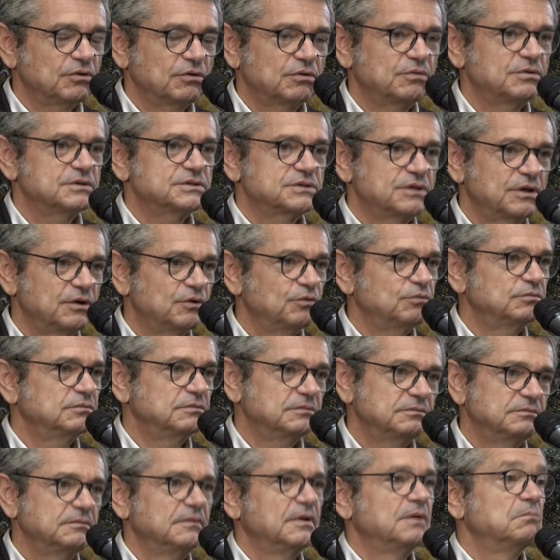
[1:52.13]
questo è un
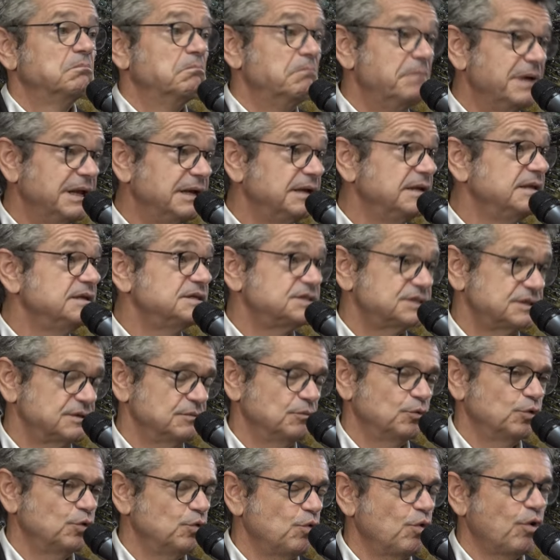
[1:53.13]

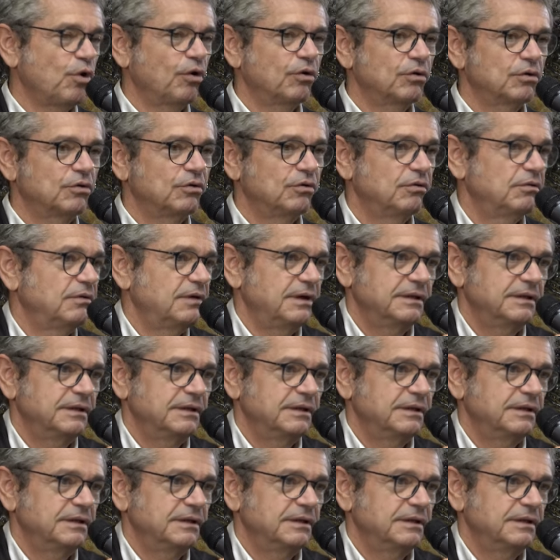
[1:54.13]
bellissimo luogo,